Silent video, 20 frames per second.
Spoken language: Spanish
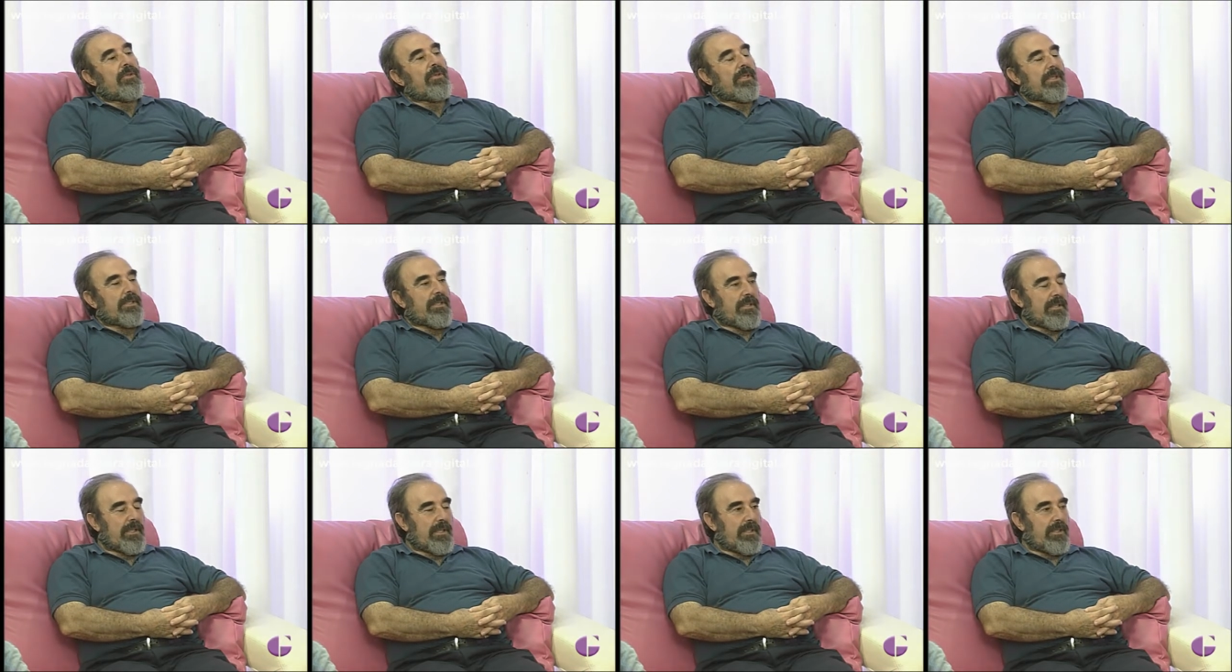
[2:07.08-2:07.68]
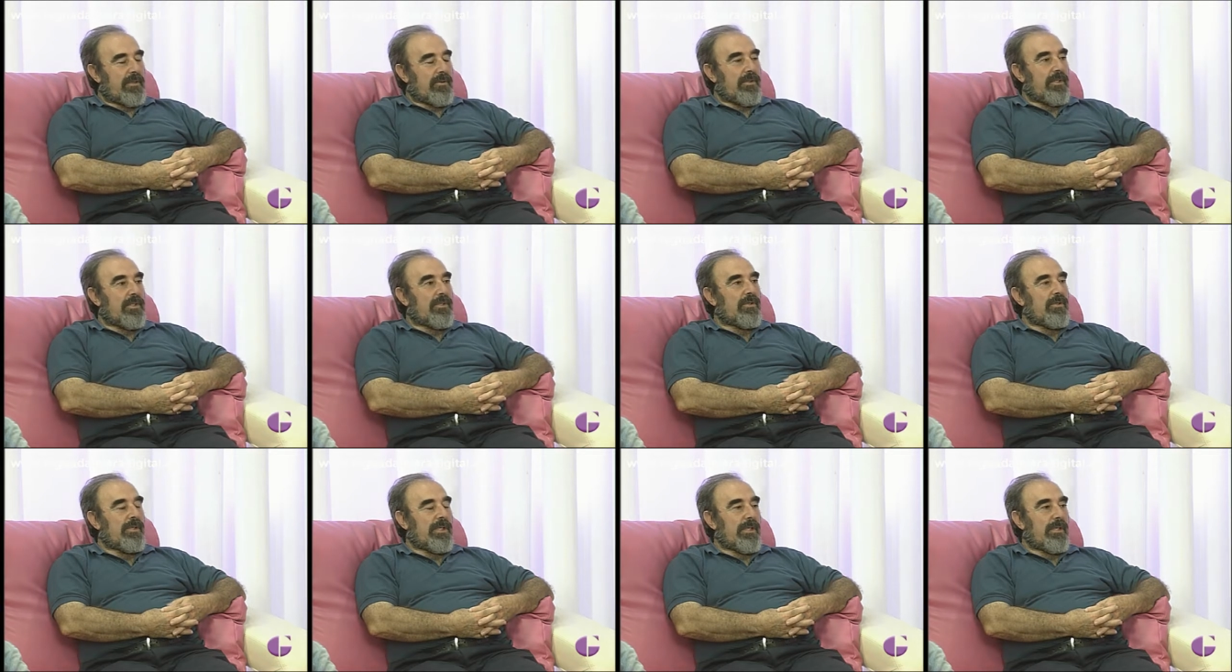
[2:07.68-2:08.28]
catedrático de
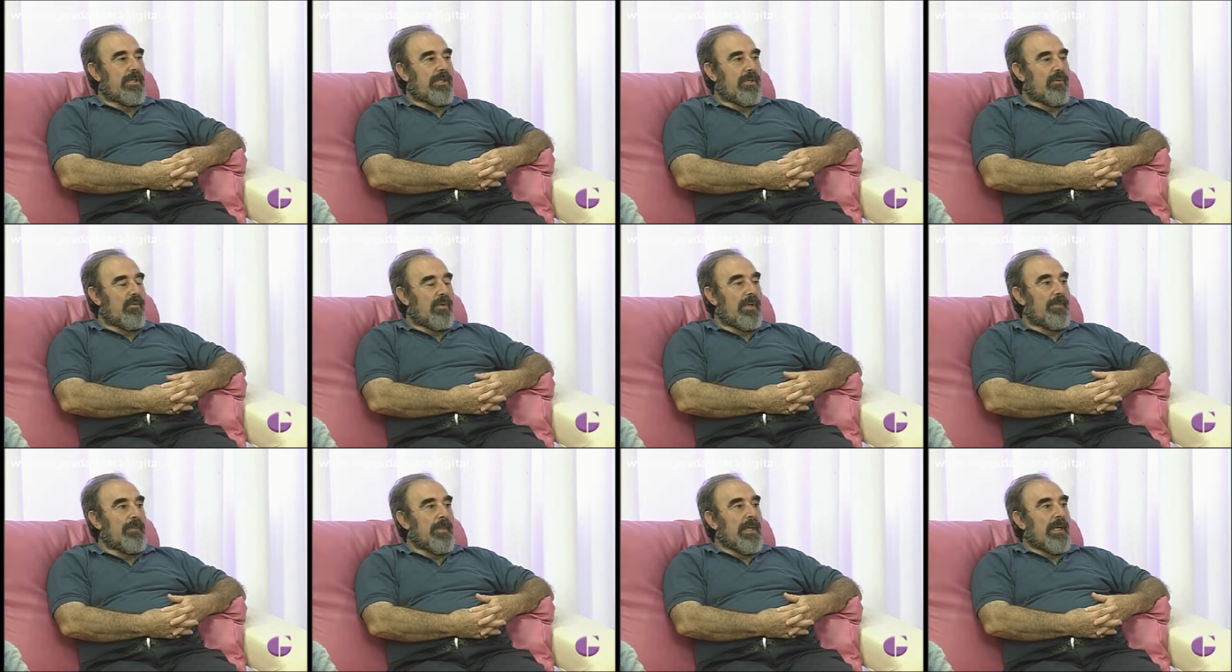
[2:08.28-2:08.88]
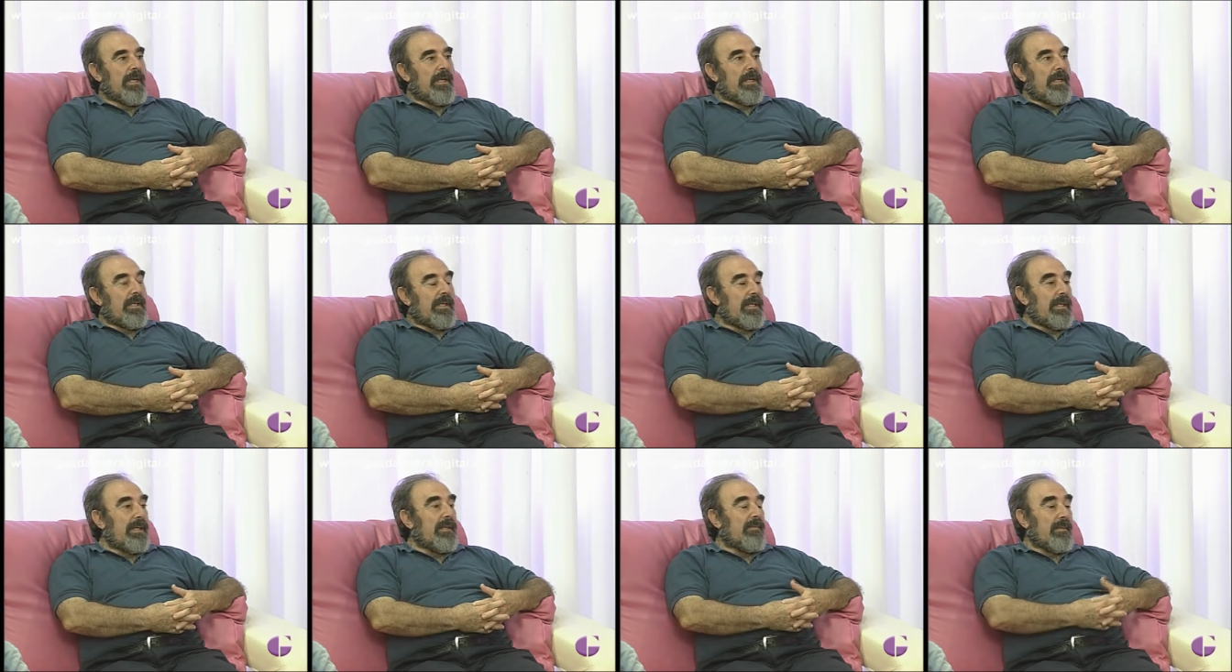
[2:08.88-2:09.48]
Historia Antigua,
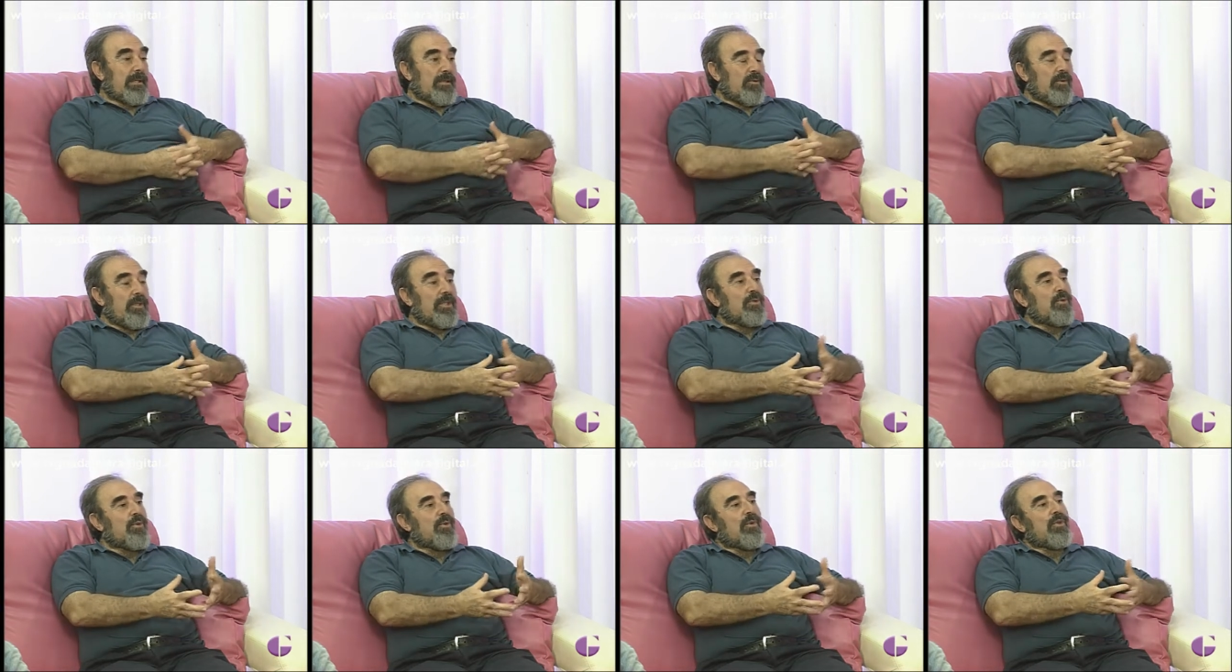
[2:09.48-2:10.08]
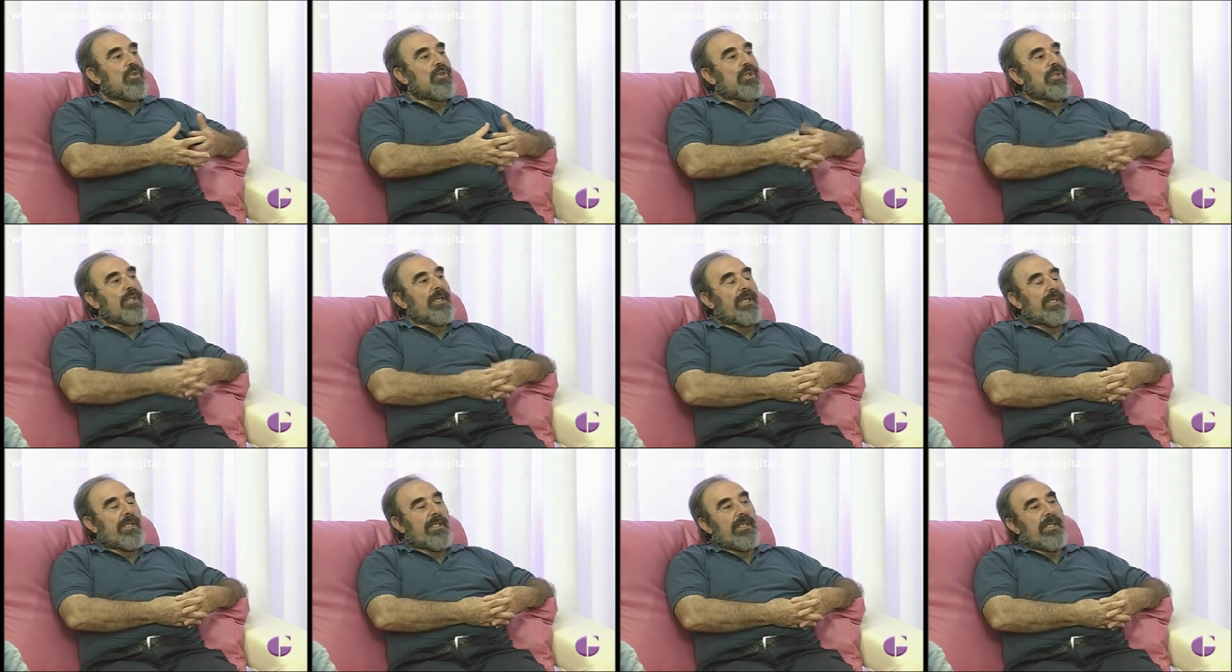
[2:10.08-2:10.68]
y además un estudioso
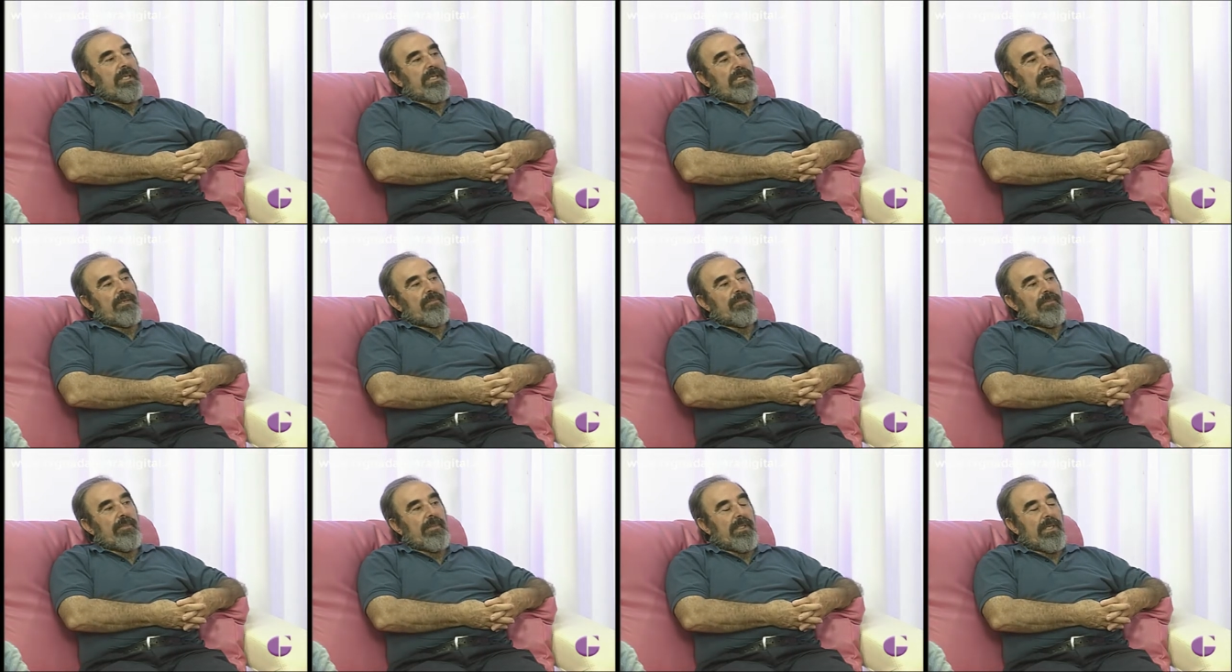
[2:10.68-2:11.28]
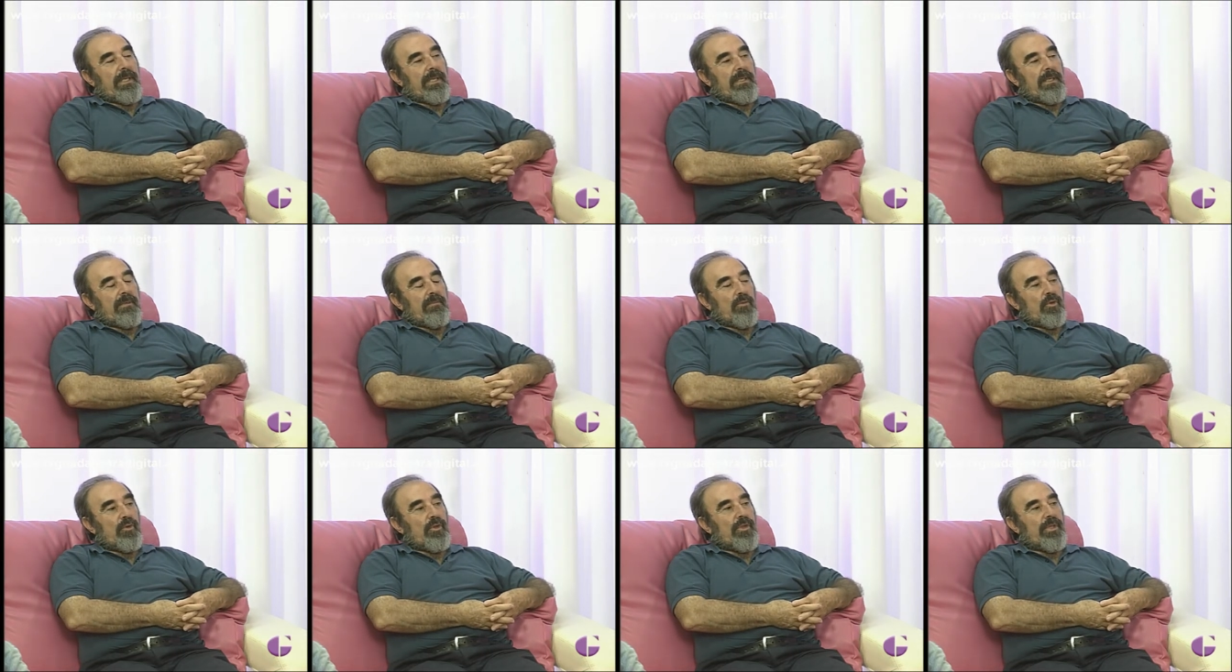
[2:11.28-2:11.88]
del
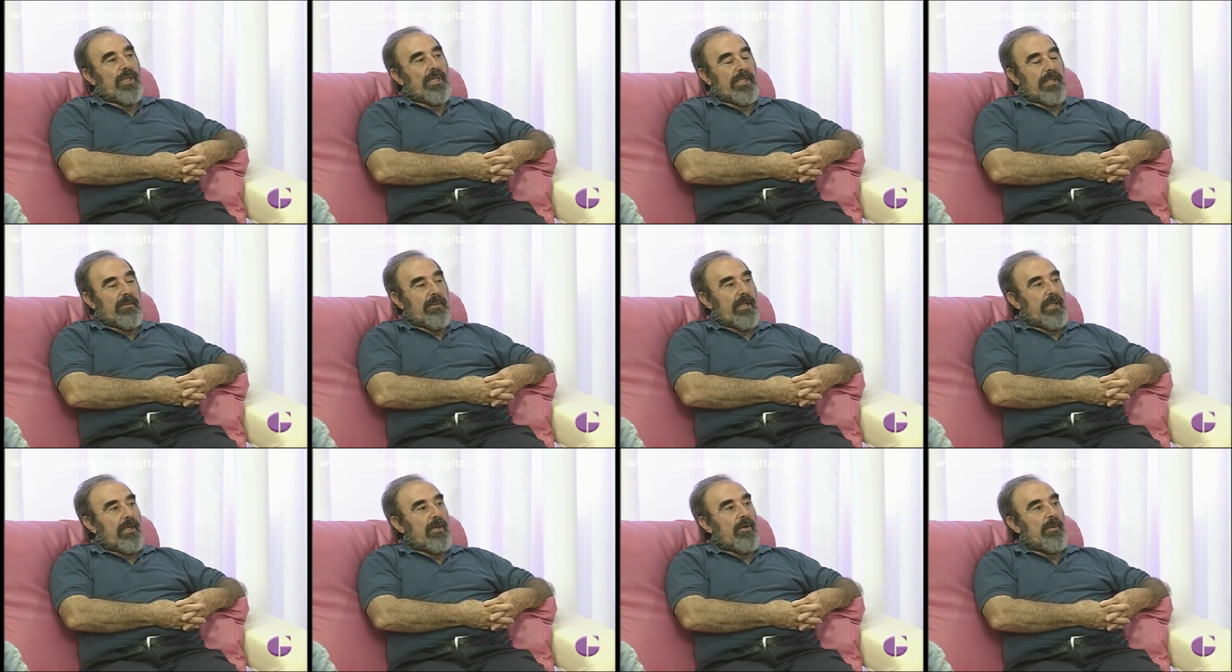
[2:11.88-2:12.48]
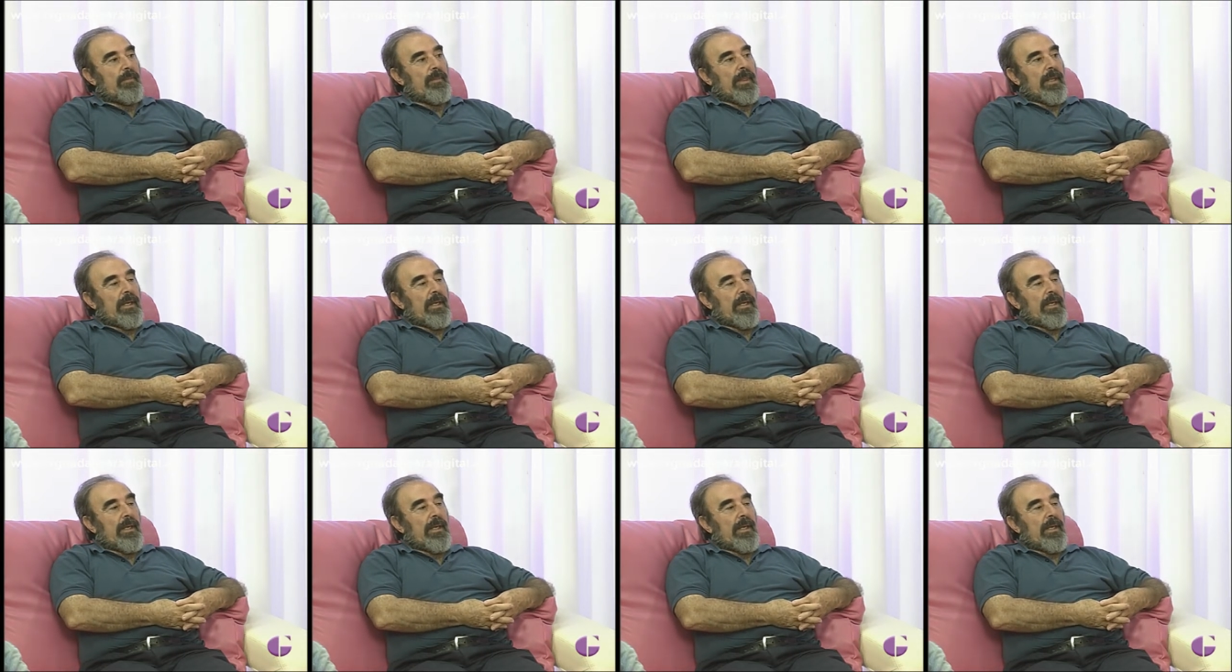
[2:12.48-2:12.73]
mundo celtibérico.